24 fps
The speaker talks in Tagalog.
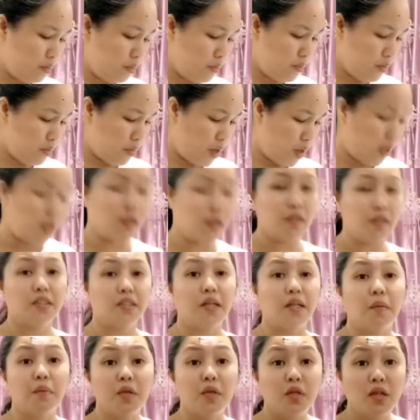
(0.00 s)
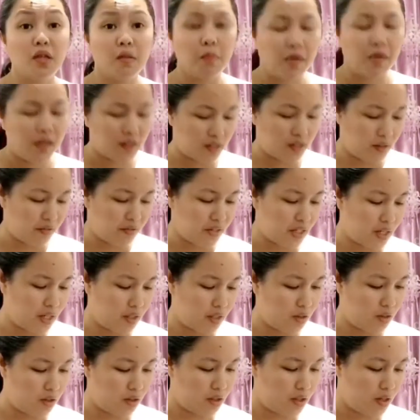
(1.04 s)
ay, nasabi ko na pala
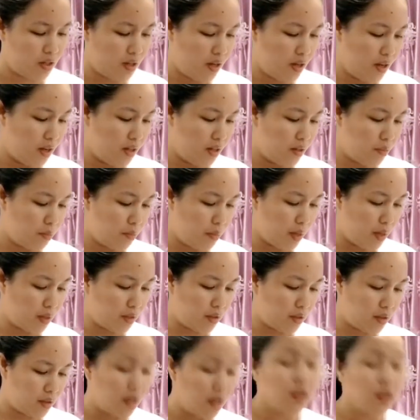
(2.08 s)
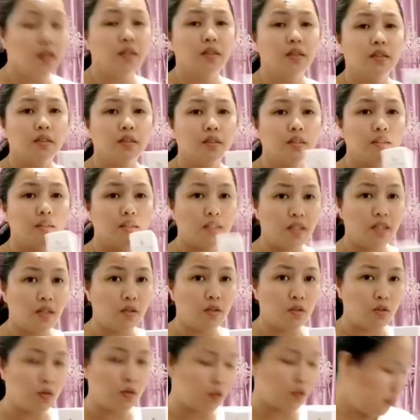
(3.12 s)
700 plus
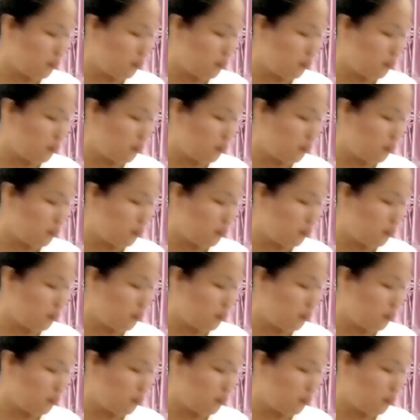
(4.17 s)
serum,